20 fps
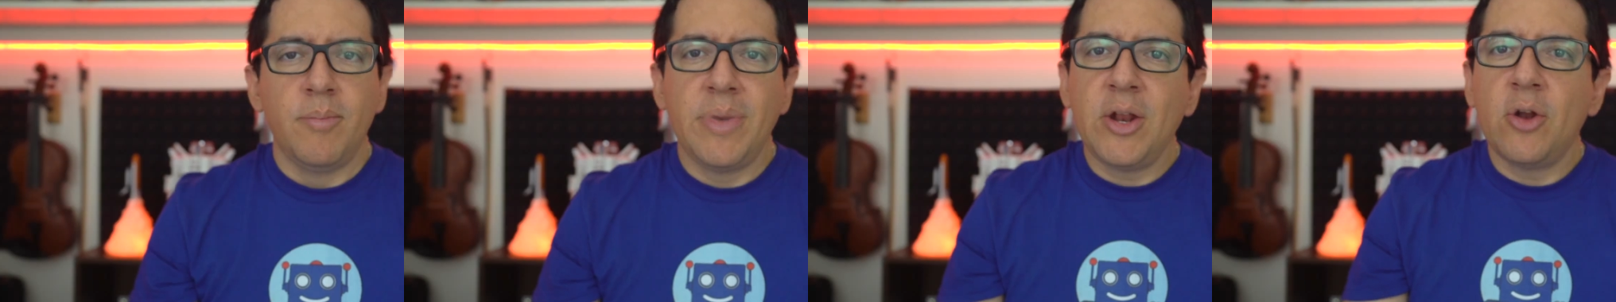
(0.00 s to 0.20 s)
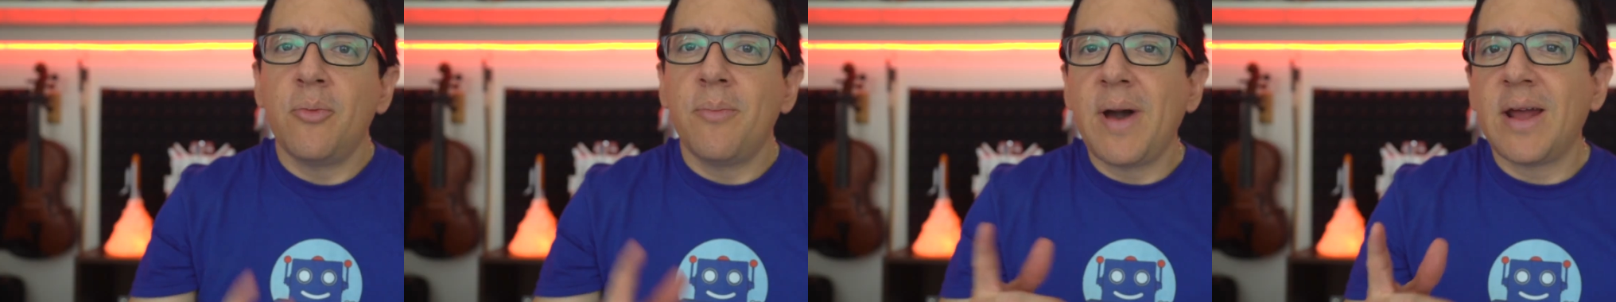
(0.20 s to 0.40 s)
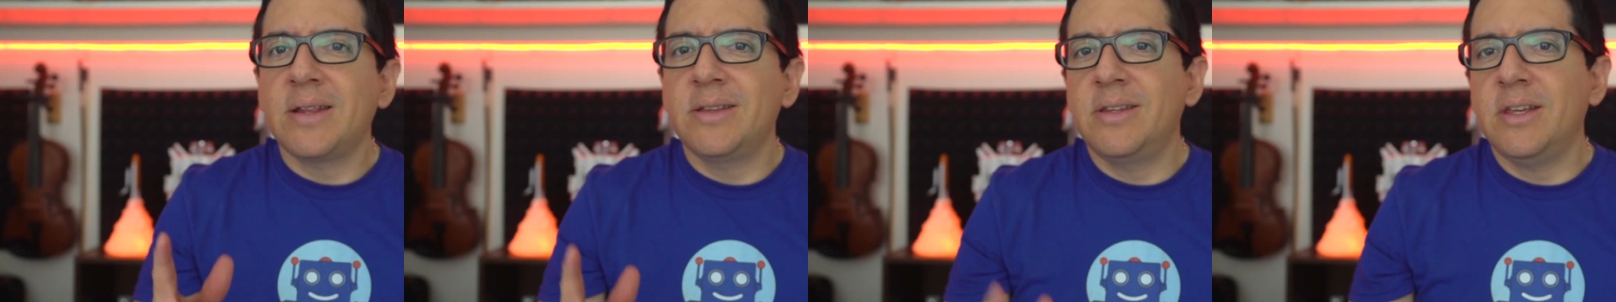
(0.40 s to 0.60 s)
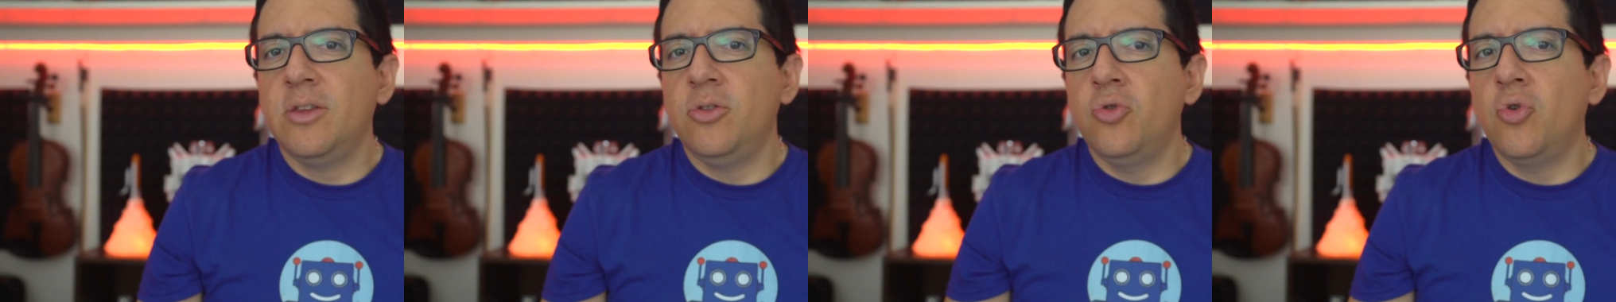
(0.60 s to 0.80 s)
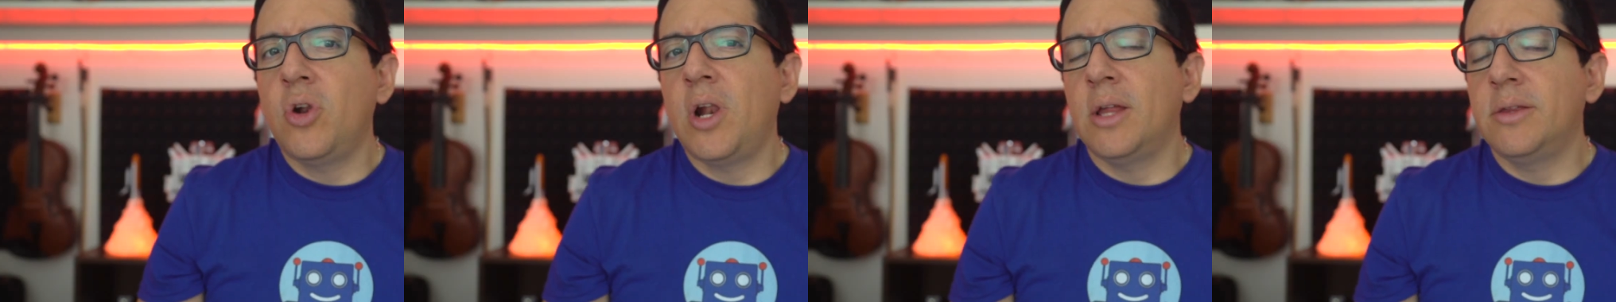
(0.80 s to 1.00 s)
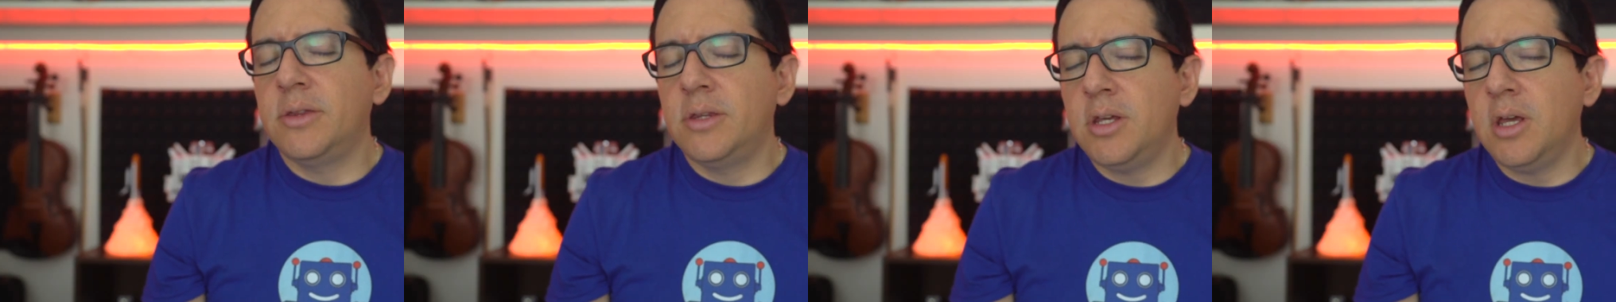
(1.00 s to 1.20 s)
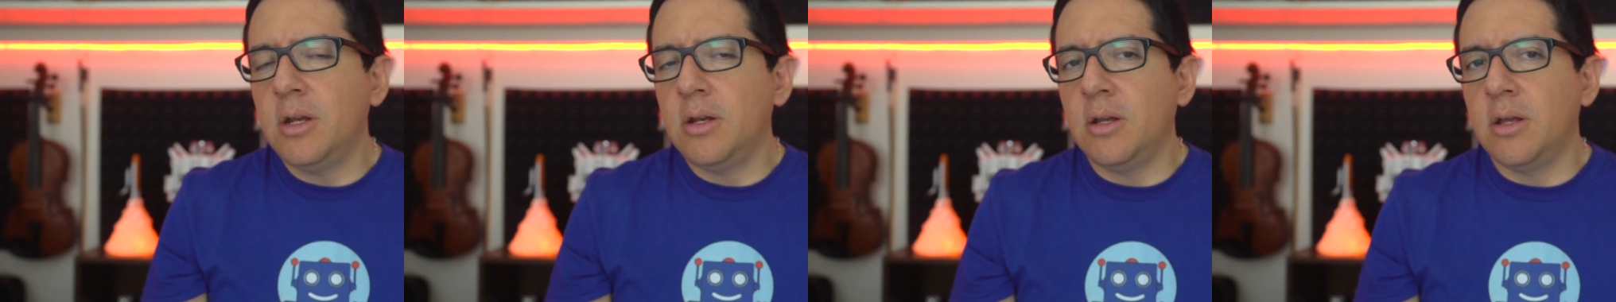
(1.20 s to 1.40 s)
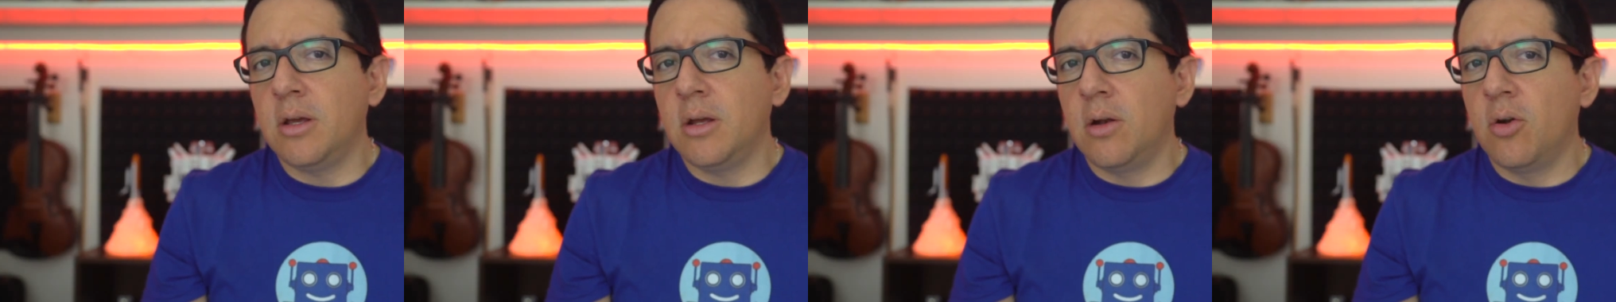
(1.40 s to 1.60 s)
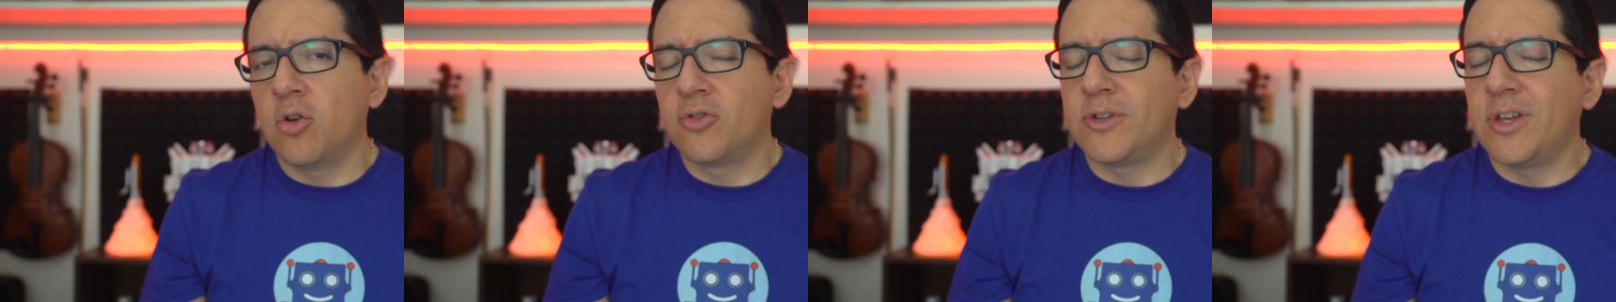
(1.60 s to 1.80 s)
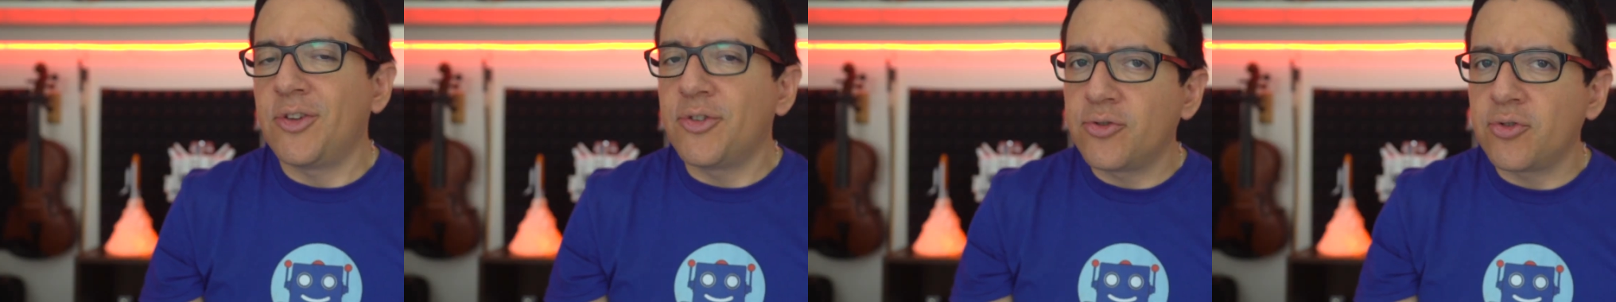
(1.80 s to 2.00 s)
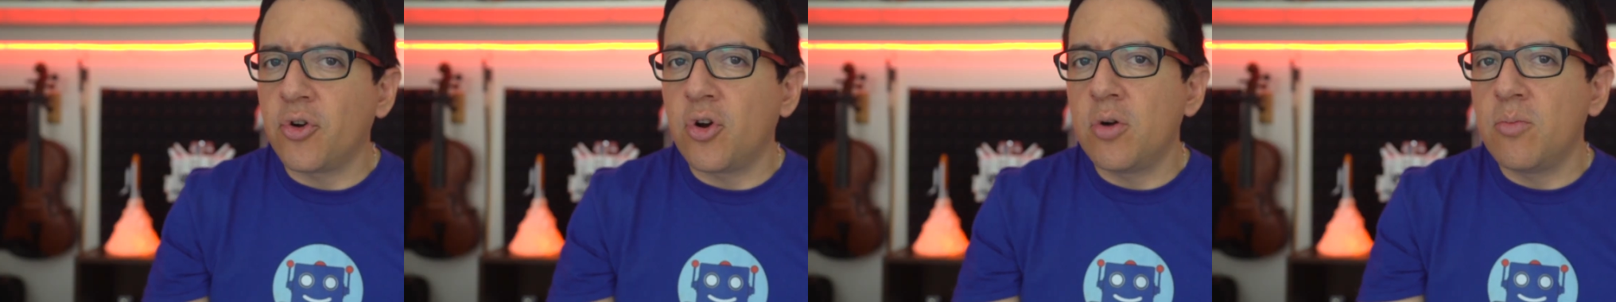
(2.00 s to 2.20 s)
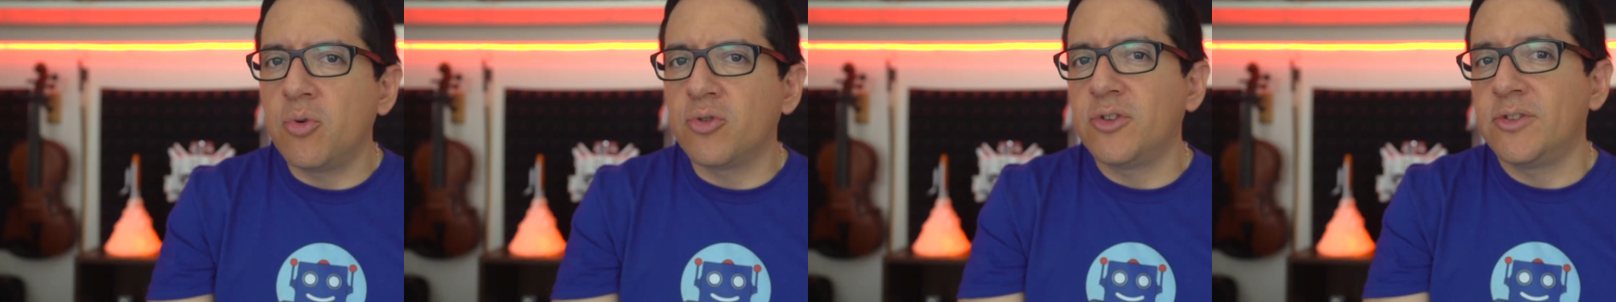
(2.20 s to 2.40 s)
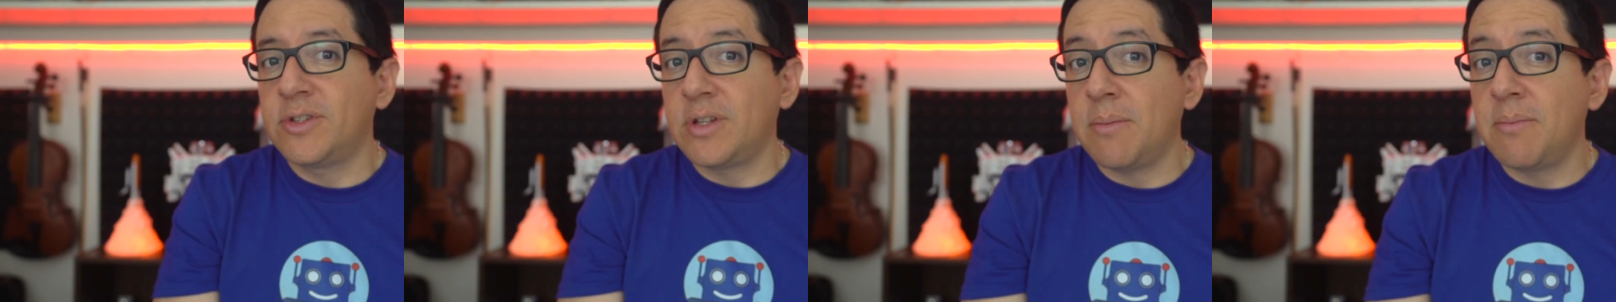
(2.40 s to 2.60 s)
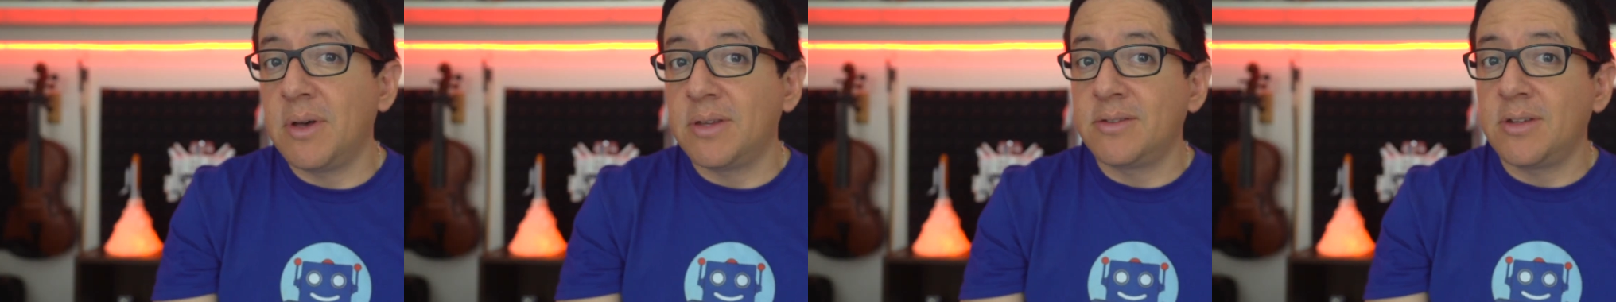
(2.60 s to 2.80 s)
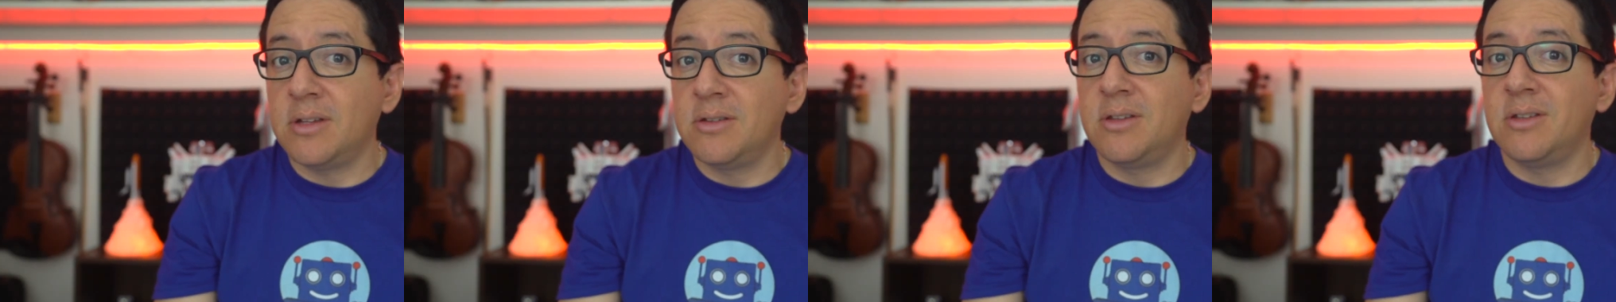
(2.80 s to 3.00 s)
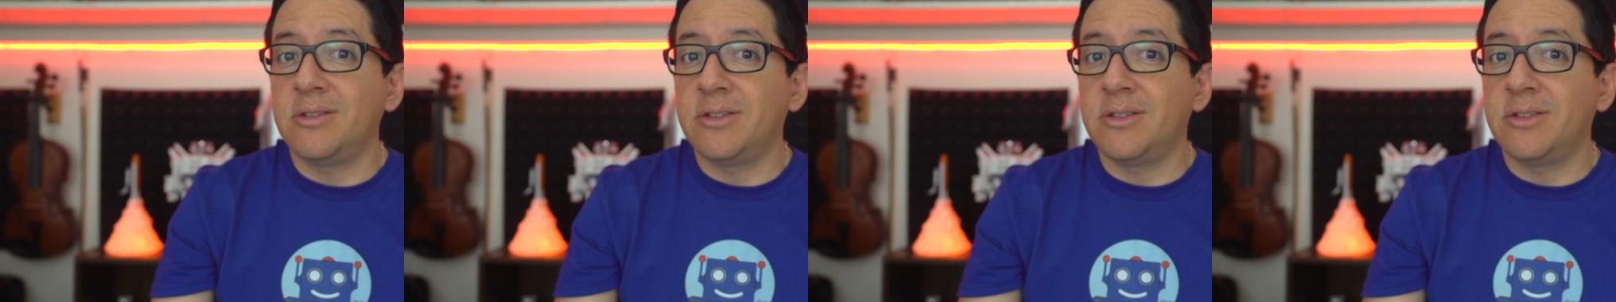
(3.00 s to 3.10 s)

Pero Marte no la tiene. Los astrónomos están bastante